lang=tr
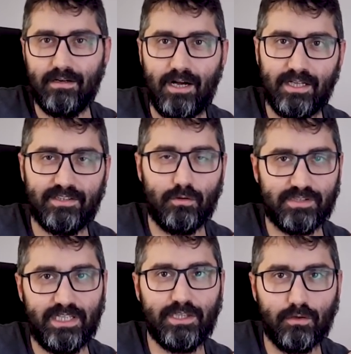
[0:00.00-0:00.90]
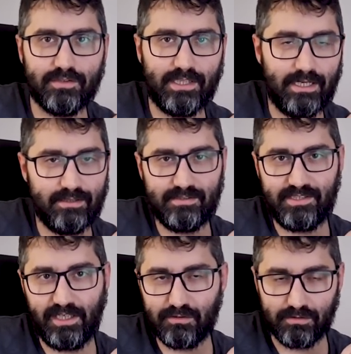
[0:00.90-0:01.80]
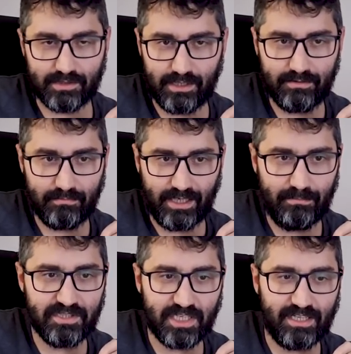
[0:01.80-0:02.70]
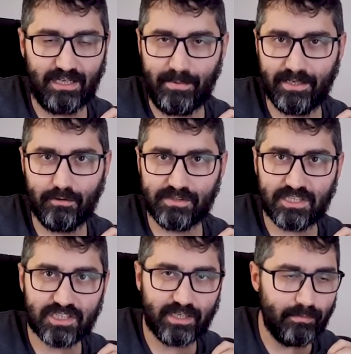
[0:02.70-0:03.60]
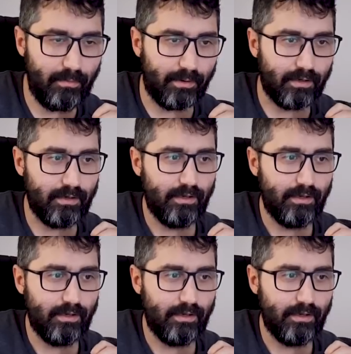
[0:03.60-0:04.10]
6 olsa, 7 olsa, 8 olsa hani bir şekilde belki gözden çıkarırım ama